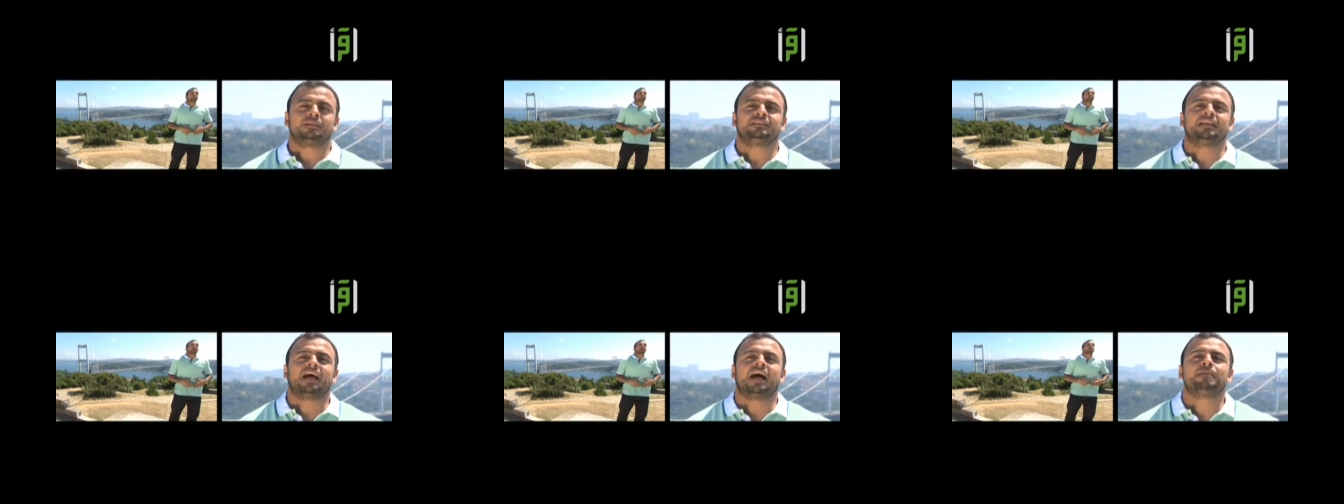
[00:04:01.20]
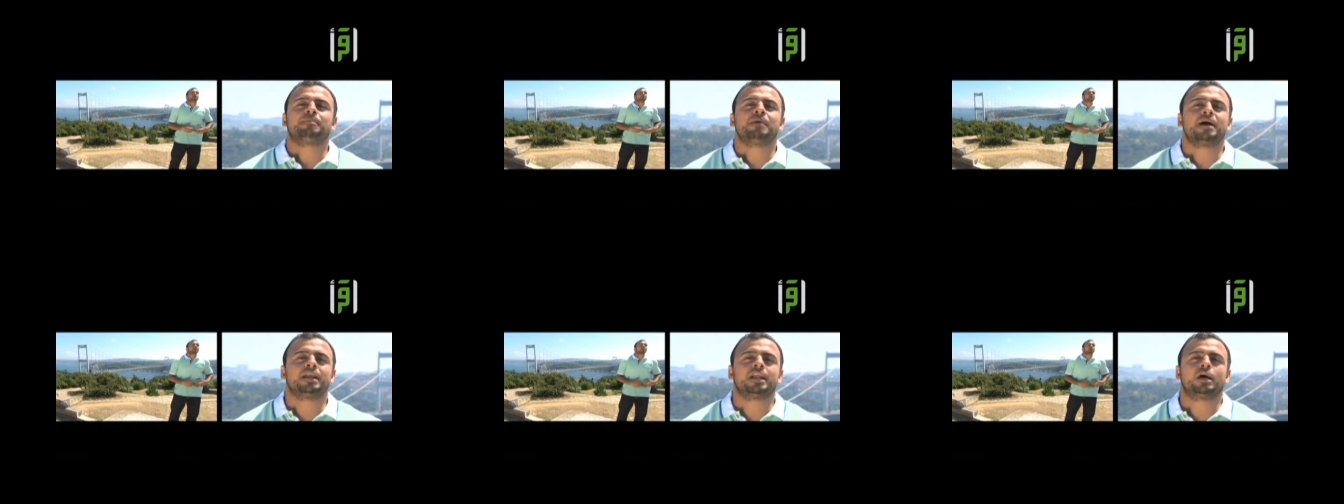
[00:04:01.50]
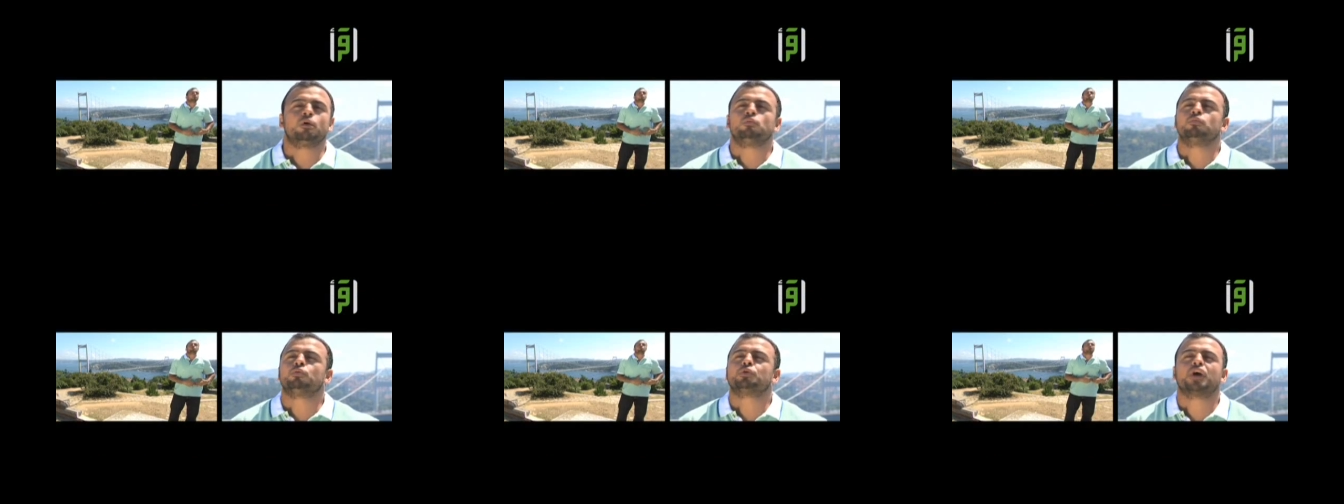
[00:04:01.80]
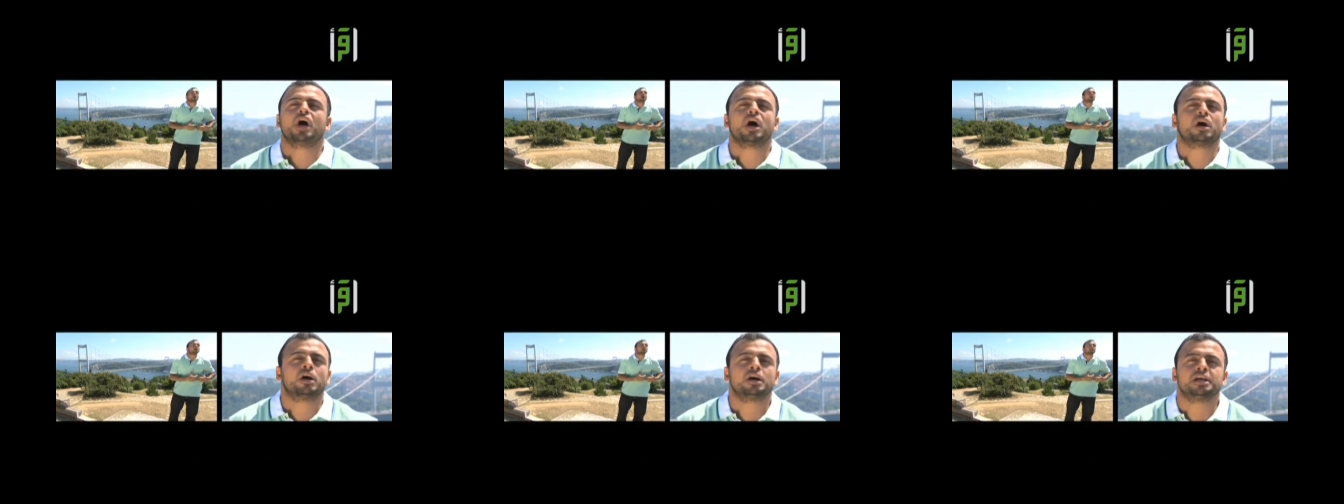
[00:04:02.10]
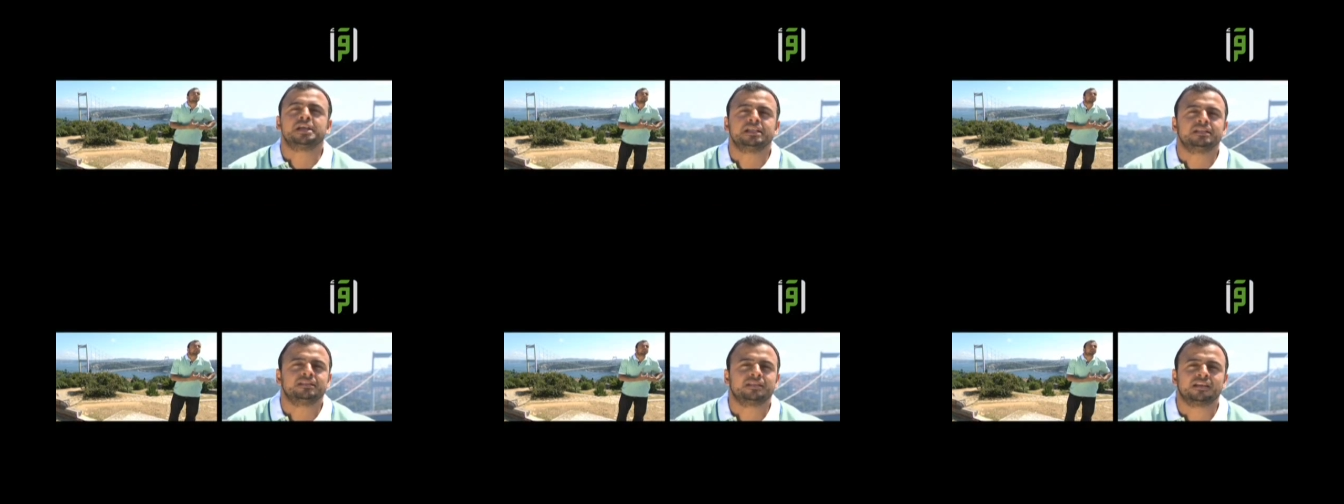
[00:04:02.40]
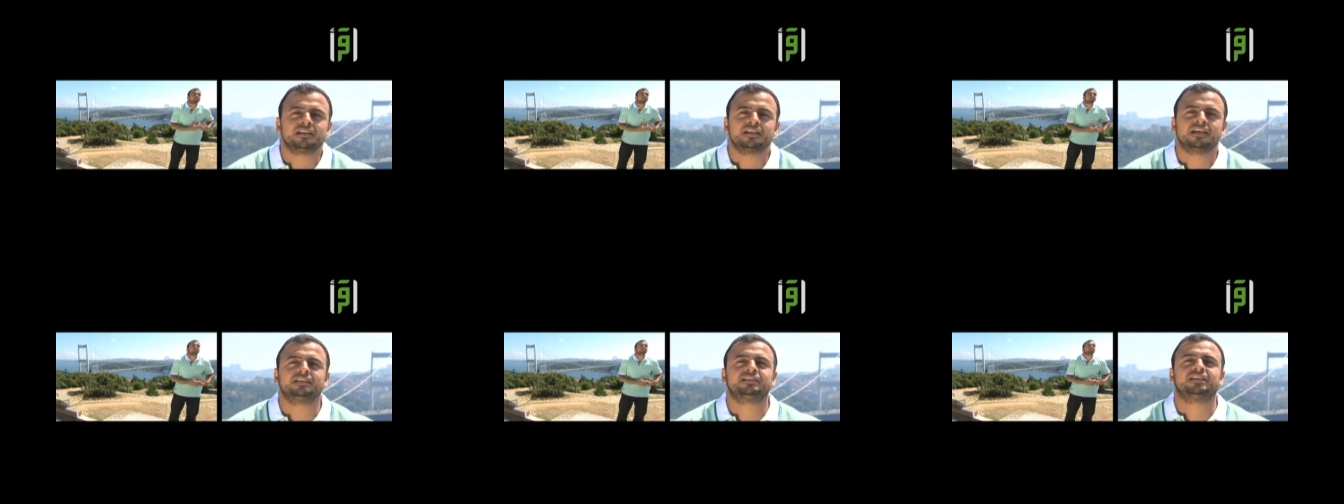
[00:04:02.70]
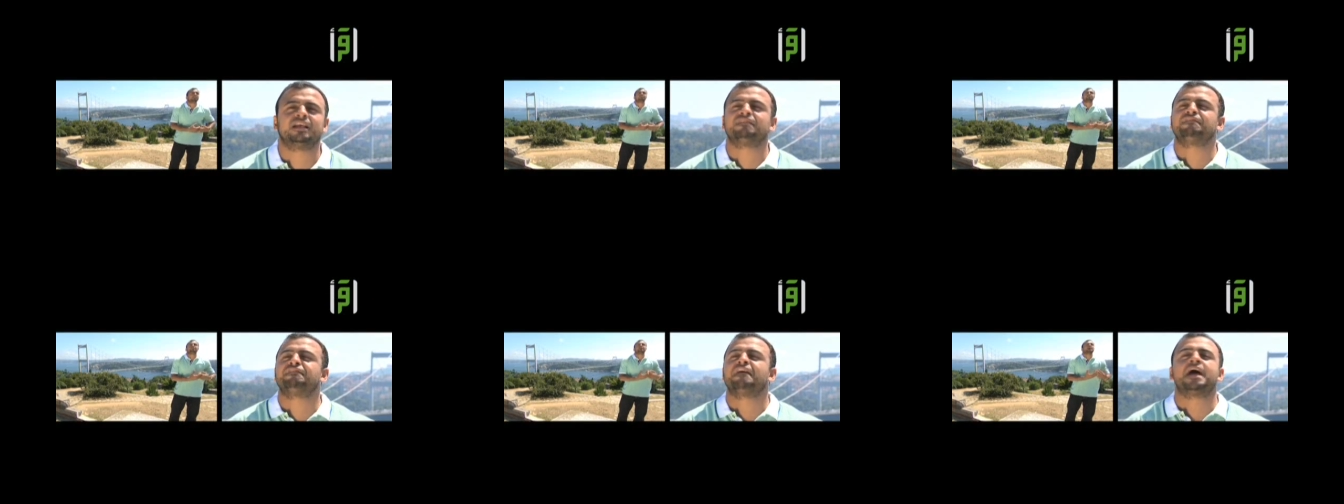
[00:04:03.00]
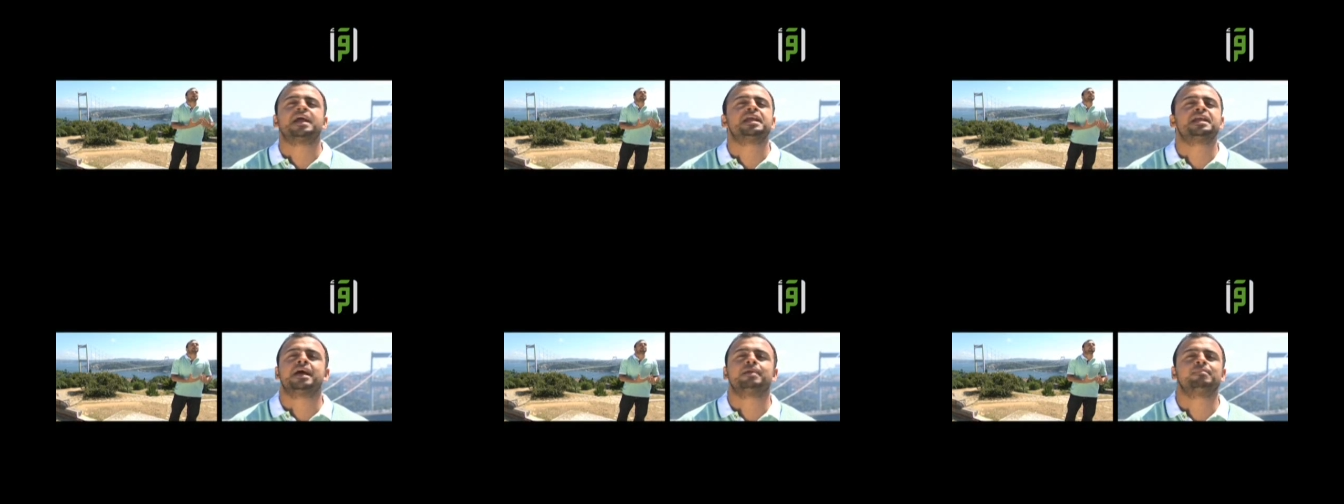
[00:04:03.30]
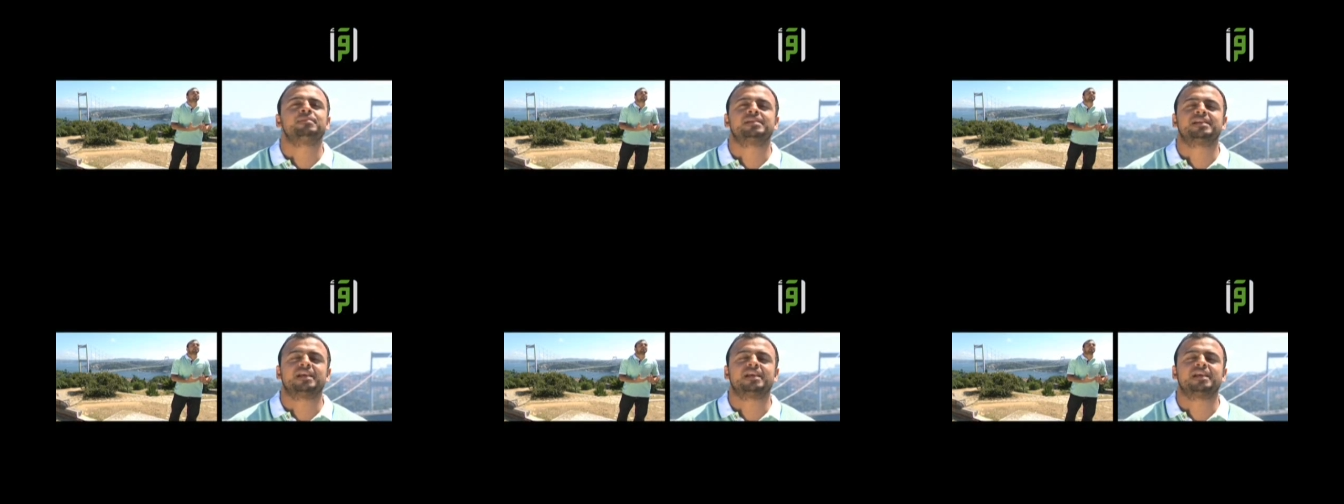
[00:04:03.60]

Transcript: تعبانه ومرهقه جدا جدا في ايام